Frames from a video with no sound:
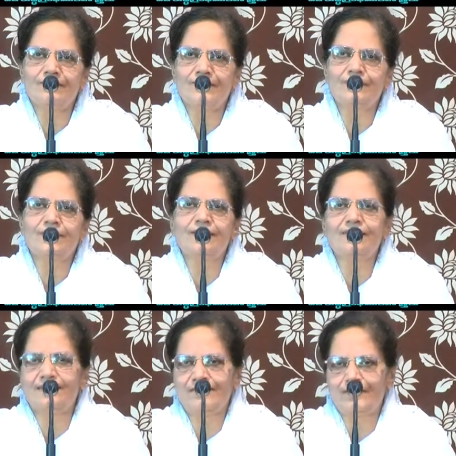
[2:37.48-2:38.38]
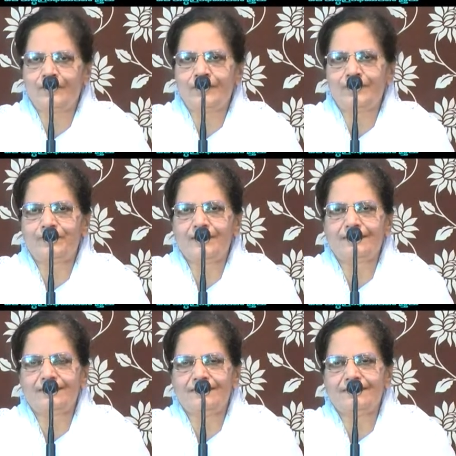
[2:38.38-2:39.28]
ఒకరి భక్తి కాదు ఇంకొకరి
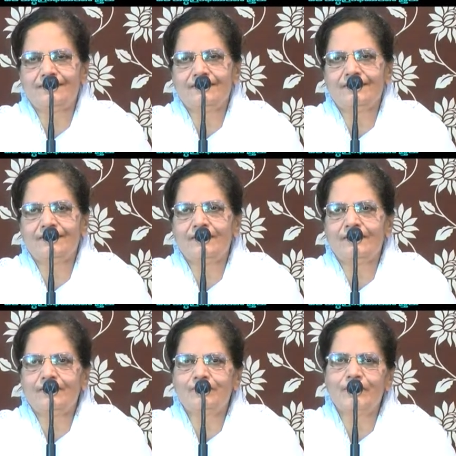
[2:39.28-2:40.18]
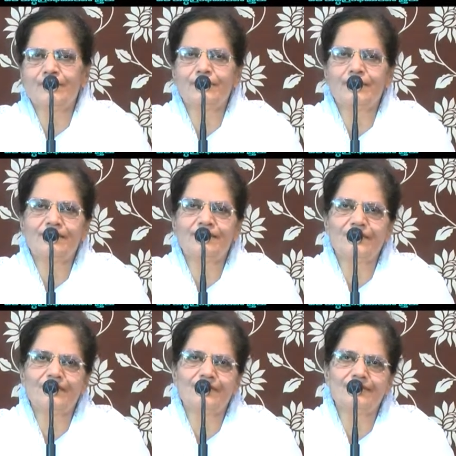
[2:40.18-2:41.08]
భక్తి మరియ భక్తి
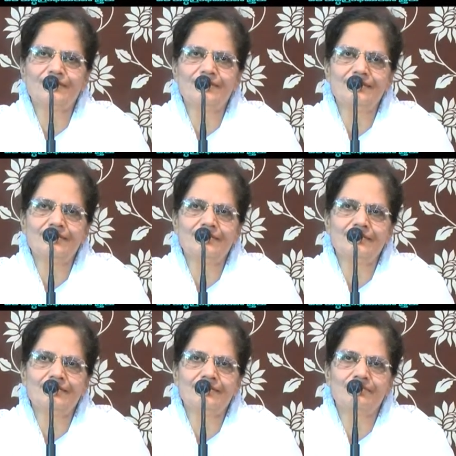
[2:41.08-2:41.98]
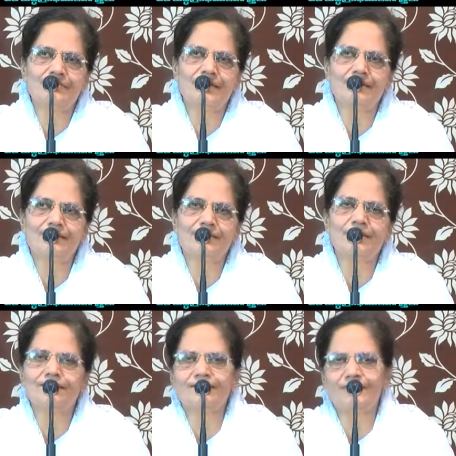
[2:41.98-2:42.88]
వేరుగా ఉంది మార్త
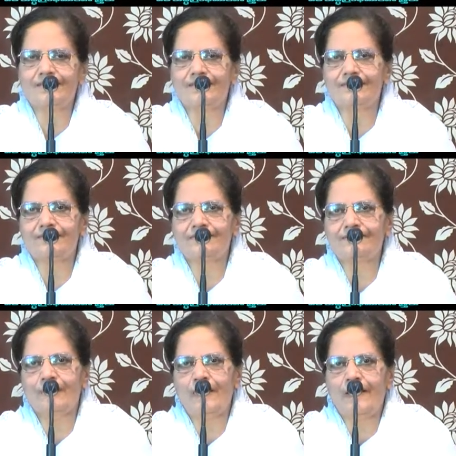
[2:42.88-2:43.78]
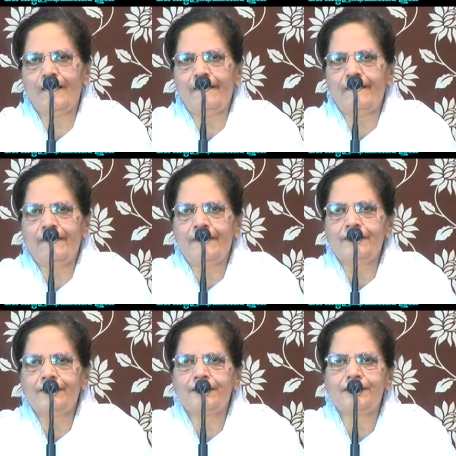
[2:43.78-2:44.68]
భక్తి వేరుగా ఉంది
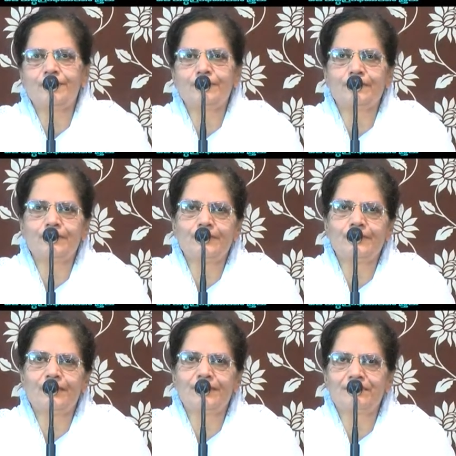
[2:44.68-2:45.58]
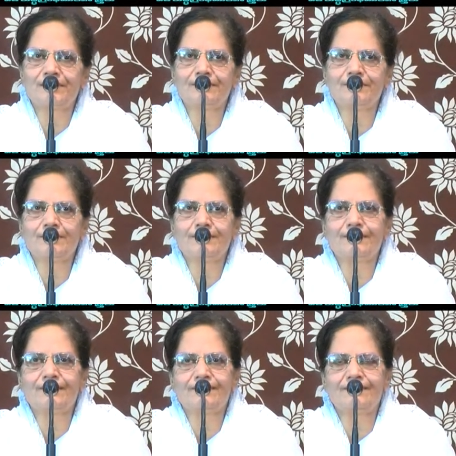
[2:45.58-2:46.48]
యేసు ప్రభు ఒకరిని
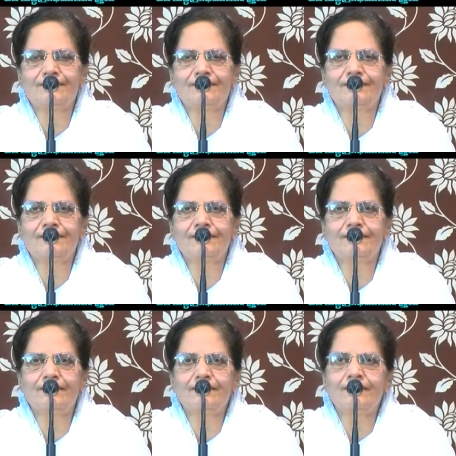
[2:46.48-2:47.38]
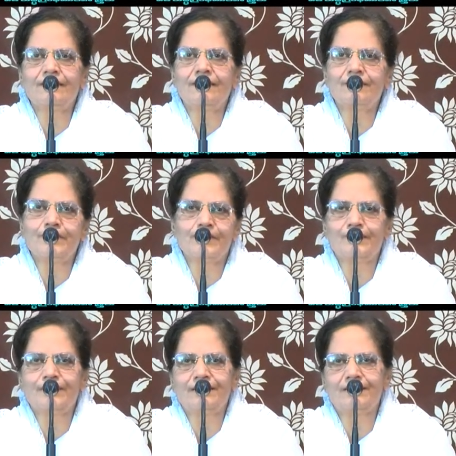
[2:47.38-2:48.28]
ప్రశంసిస్తున్నాడు మరి
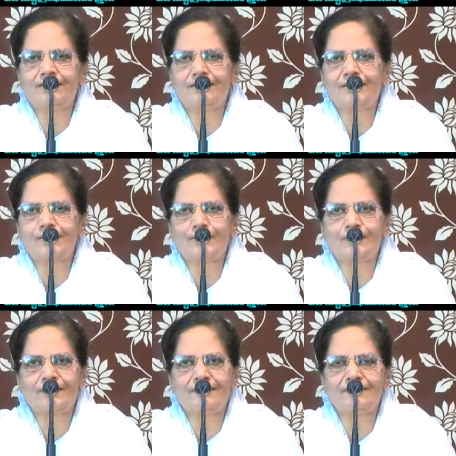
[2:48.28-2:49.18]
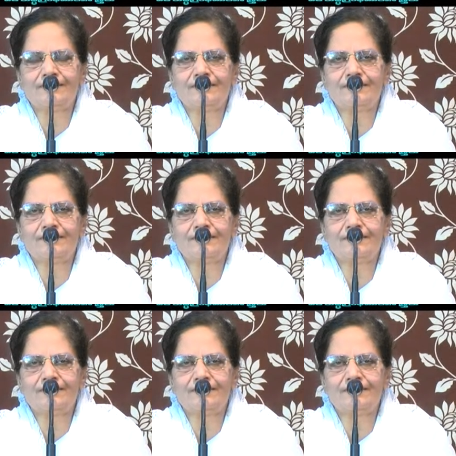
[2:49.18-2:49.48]
ఒకరిని హెచ్చరిస్తూ ఉన్నాడు